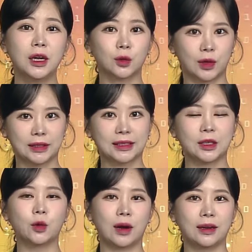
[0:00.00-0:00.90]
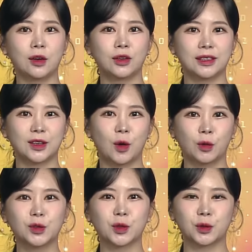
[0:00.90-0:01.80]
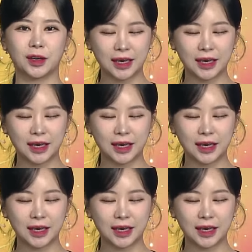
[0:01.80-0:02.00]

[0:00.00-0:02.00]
또 STO 관련해서 어느 정도